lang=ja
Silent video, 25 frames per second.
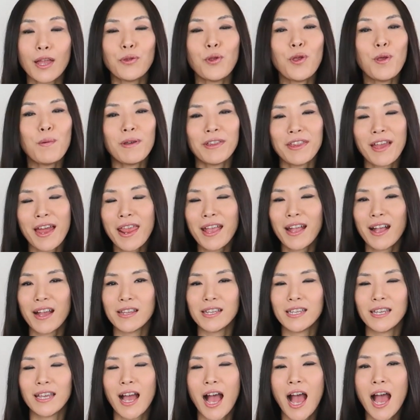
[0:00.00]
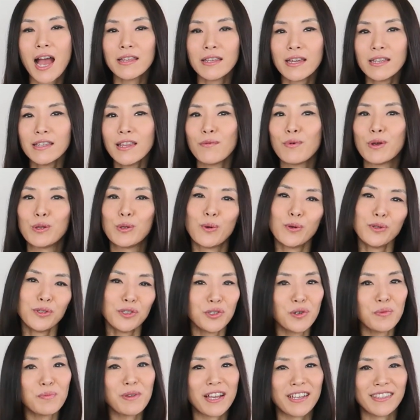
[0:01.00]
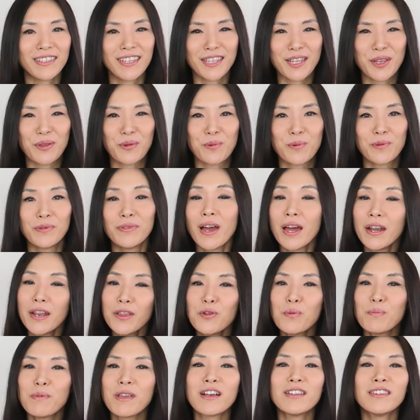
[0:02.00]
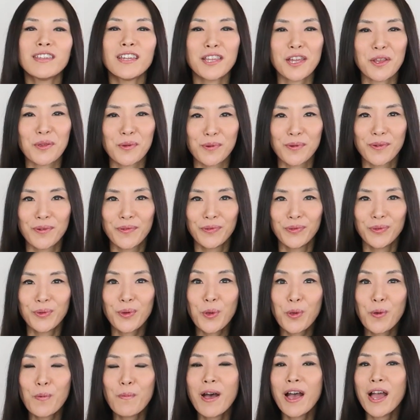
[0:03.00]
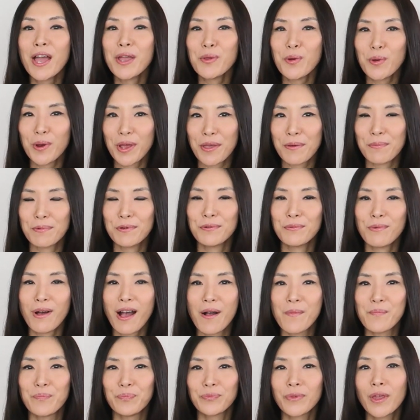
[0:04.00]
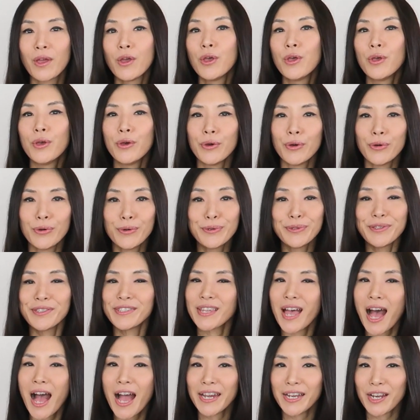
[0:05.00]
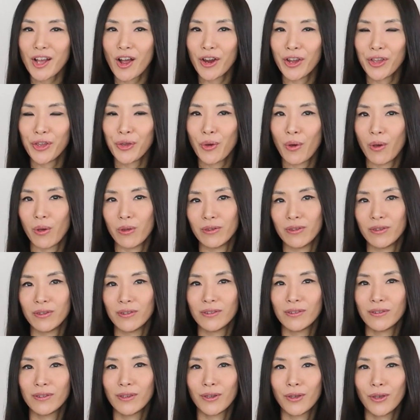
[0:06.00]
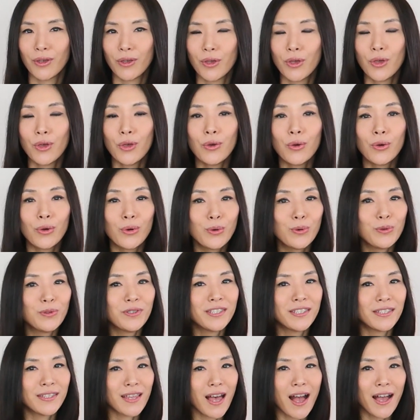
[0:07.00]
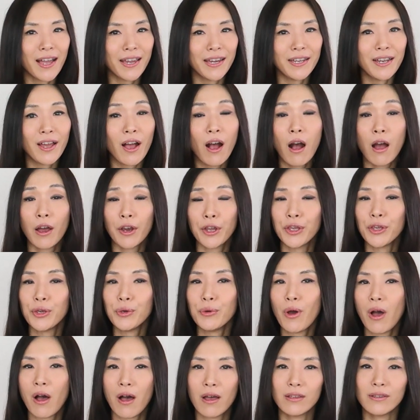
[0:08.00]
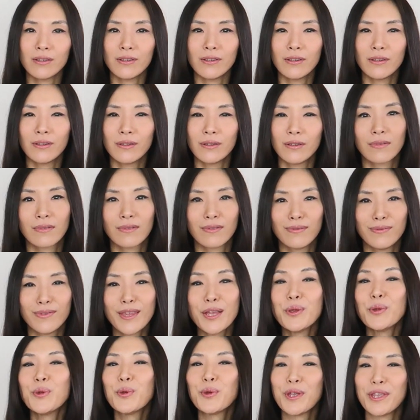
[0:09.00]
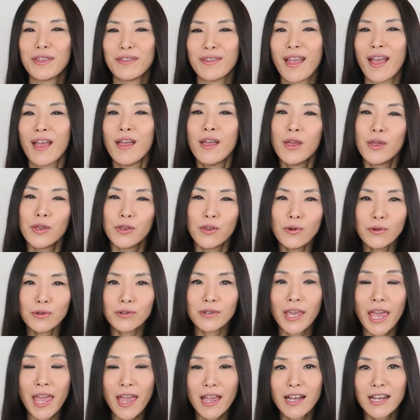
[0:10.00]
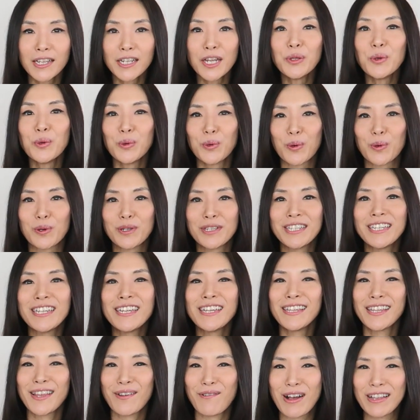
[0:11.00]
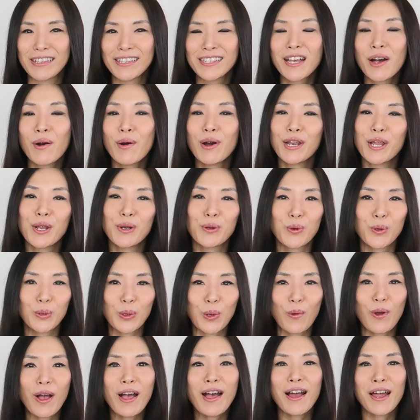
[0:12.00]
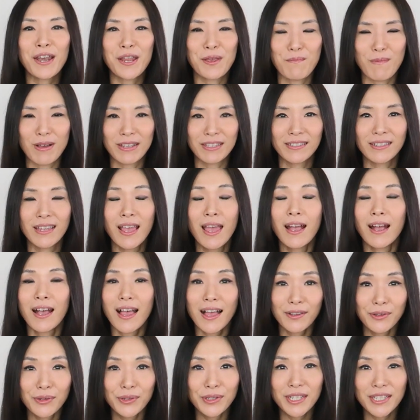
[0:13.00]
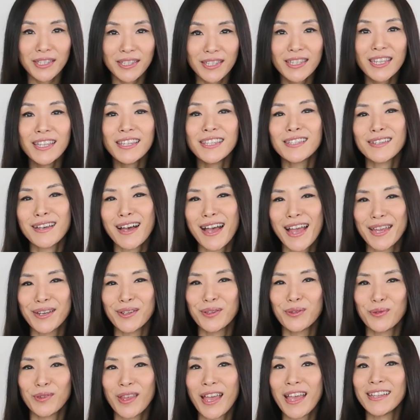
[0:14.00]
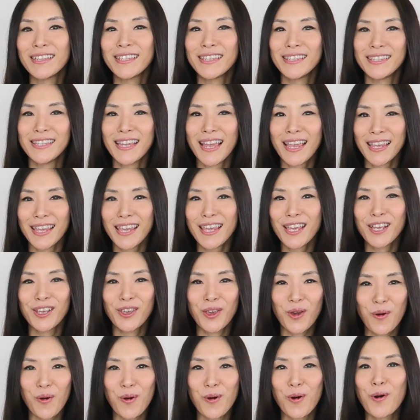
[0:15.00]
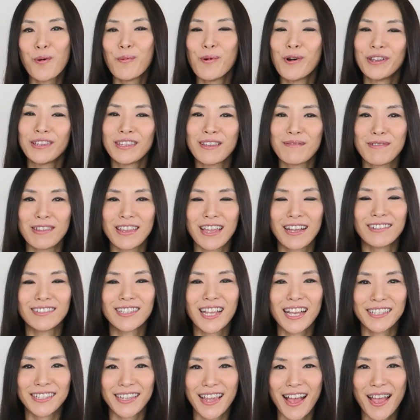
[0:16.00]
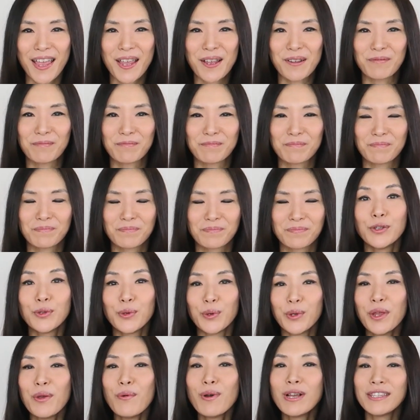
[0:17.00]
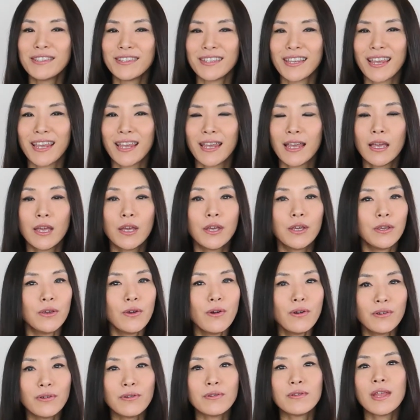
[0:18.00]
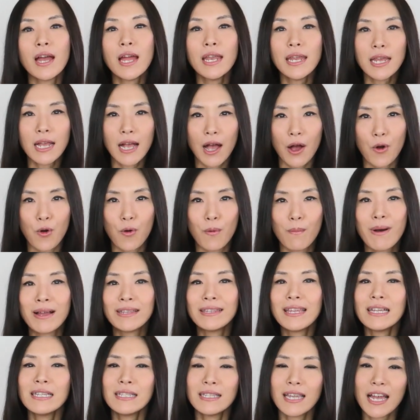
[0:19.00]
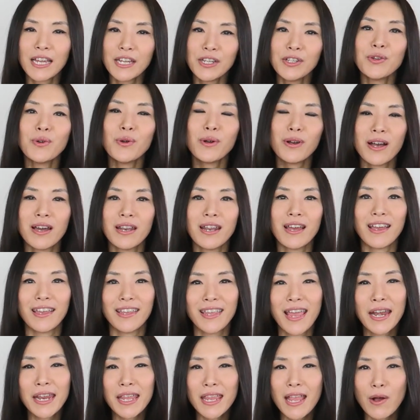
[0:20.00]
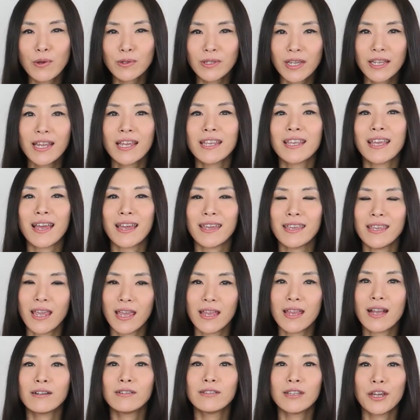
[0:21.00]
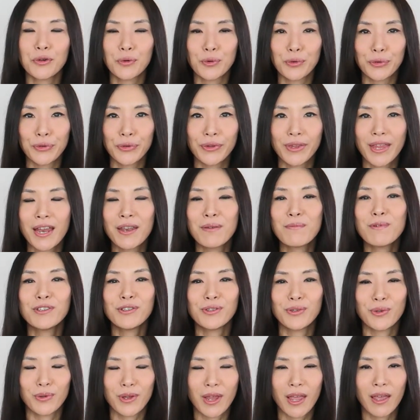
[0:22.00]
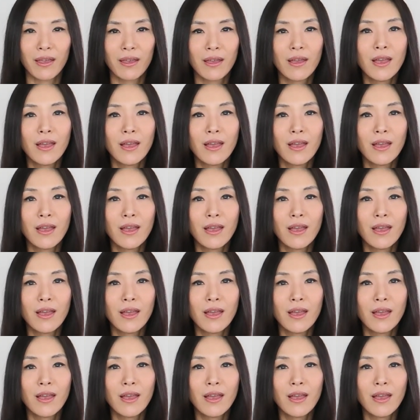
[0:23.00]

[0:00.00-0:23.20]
例えば誰かに「あなたはどっちの味方なの誰の味方なの?」という場合の例文は「Whose side are you on?」「Whose side are you on?」などといってよく喧嘩などのシーンでは使われることがあります確実に使えるのでぜひ今日覚えてみてくださいそれでは次よく何かをまた最初からやり直さなきゃいけなくなることってありますよね